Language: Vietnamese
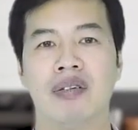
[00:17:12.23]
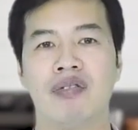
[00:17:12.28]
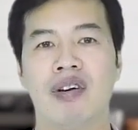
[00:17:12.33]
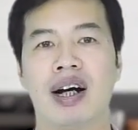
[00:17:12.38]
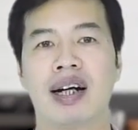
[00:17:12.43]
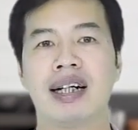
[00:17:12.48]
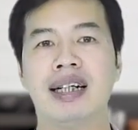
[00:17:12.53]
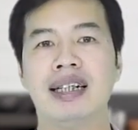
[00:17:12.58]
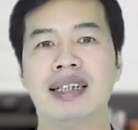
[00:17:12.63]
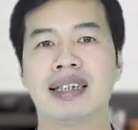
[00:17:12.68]

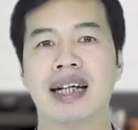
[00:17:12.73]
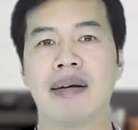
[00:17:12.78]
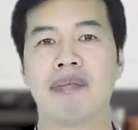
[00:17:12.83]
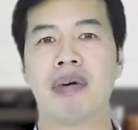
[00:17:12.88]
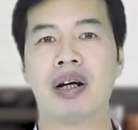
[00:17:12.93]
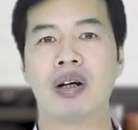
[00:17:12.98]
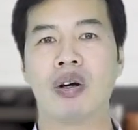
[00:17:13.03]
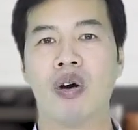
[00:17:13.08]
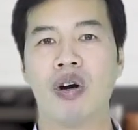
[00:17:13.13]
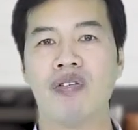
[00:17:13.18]
và khi trẻ
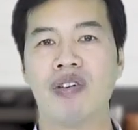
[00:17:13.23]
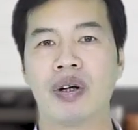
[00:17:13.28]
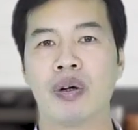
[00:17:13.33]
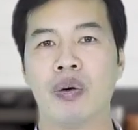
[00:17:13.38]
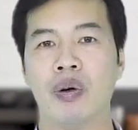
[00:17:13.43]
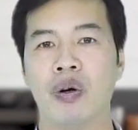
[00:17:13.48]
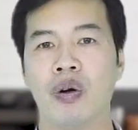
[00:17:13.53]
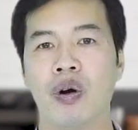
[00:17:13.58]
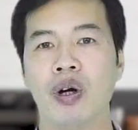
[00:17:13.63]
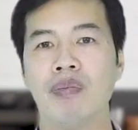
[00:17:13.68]
mắc lỗi và
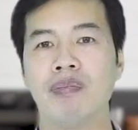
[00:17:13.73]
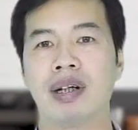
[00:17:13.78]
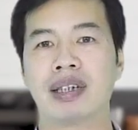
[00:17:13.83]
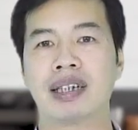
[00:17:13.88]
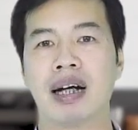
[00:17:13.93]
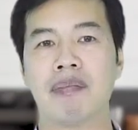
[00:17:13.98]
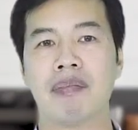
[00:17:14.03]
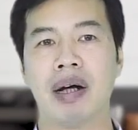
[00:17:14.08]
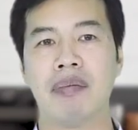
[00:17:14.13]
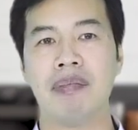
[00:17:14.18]
đổ lỗi mà
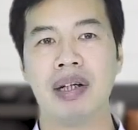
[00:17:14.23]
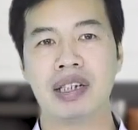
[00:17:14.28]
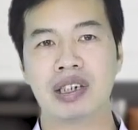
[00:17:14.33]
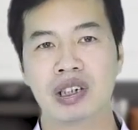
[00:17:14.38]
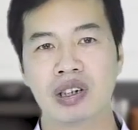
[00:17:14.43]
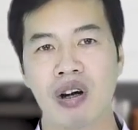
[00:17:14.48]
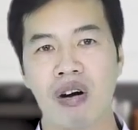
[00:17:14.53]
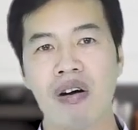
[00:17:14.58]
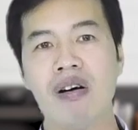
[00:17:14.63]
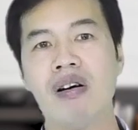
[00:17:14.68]
cha mẹ biết
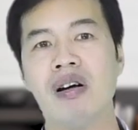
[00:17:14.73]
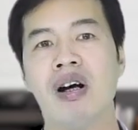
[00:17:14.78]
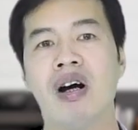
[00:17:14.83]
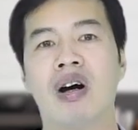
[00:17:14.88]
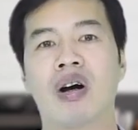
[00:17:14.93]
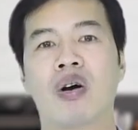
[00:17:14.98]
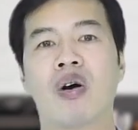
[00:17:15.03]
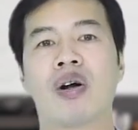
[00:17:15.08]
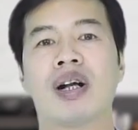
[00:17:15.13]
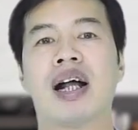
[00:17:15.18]
rõ
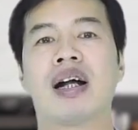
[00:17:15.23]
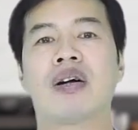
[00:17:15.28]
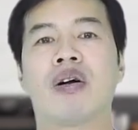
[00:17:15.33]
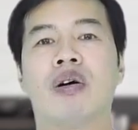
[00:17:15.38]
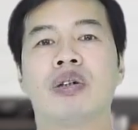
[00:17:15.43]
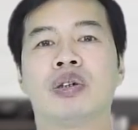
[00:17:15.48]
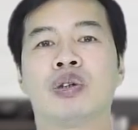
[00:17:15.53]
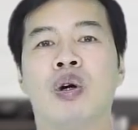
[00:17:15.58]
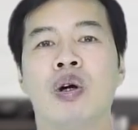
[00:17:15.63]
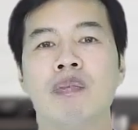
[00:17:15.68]
con đang
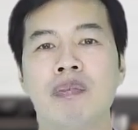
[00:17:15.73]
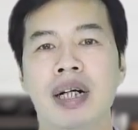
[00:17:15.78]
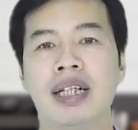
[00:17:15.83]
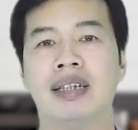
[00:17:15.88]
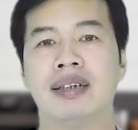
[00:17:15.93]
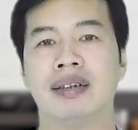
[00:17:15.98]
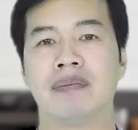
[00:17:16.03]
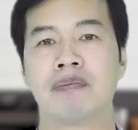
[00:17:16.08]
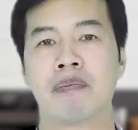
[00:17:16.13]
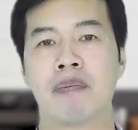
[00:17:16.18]
nói dối
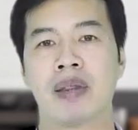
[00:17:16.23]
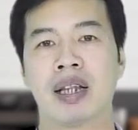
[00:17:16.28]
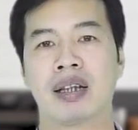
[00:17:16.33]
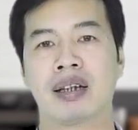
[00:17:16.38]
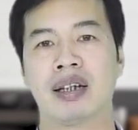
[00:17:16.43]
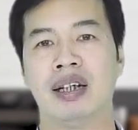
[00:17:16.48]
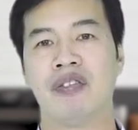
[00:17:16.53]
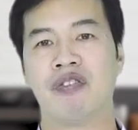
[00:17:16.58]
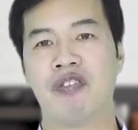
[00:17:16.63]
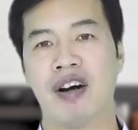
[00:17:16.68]
mình
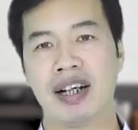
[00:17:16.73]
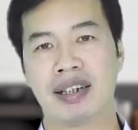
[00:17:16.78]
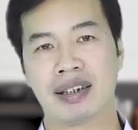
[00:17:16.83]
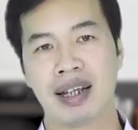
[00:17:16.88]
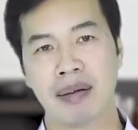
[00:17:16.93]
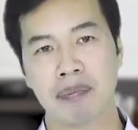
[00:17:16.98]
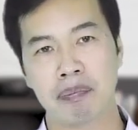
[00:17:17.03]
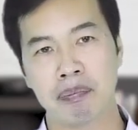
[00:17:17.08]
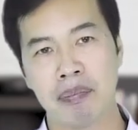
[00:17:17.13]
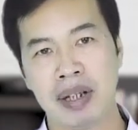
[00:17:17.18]
thì phải
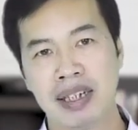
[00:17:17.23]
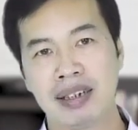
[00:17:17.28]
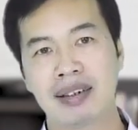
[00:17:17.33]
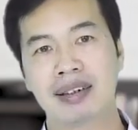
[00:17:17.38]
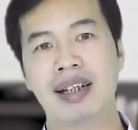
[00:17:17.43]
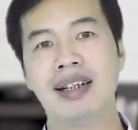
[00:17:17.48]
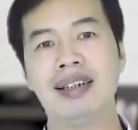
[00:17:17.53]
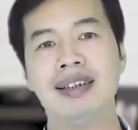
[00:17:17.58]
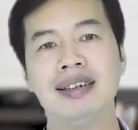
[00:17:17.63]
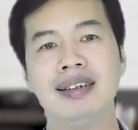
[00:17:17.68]
thật
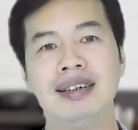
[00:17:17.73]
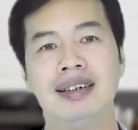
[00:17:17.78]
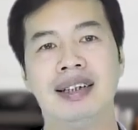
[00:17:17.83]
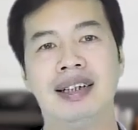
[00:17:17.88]
bình tĩnh